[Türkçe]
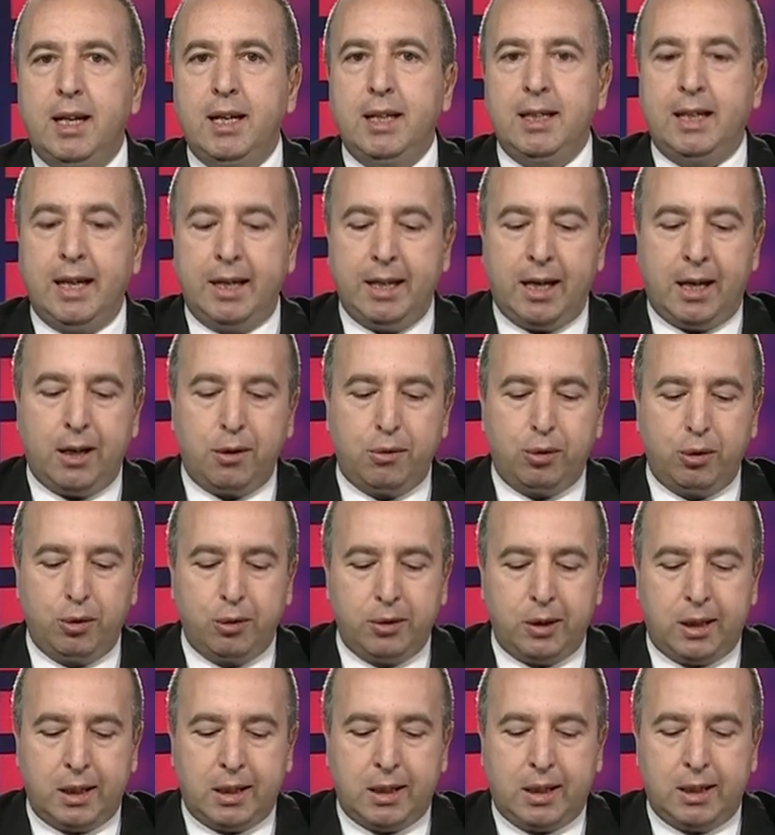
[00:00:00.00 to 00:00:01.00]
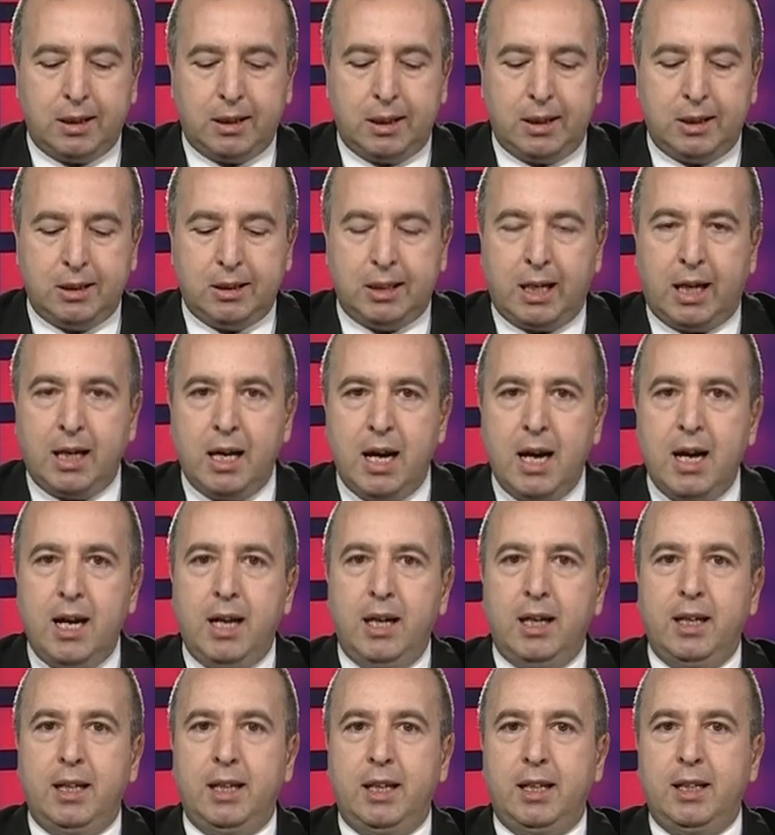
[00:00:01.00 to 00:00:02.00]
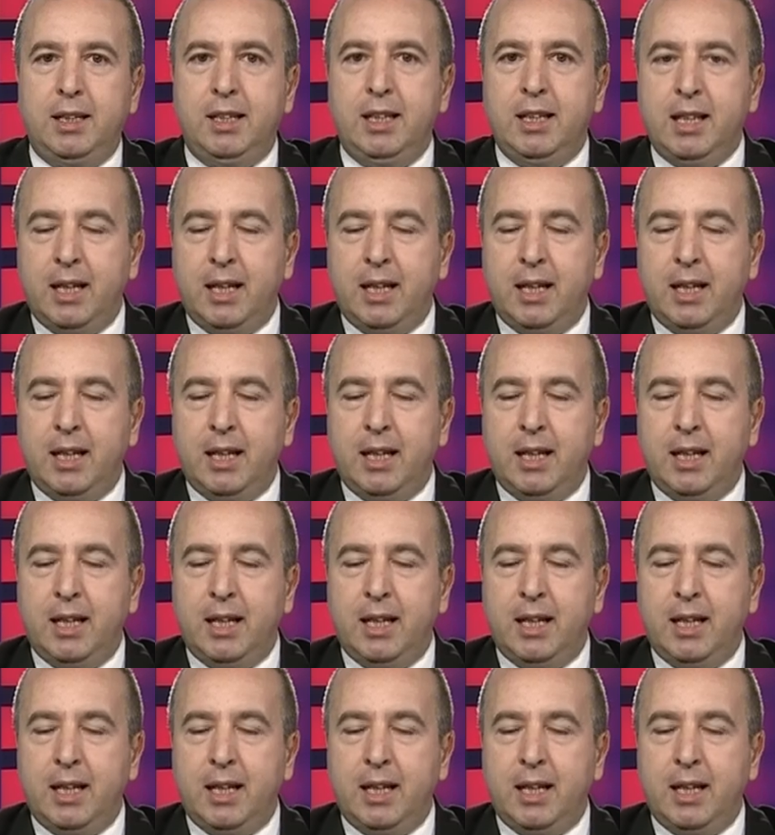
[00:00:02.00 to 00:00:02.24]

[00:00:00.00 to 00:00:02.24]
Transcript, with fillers: genel kuruluna katılacak. E, yine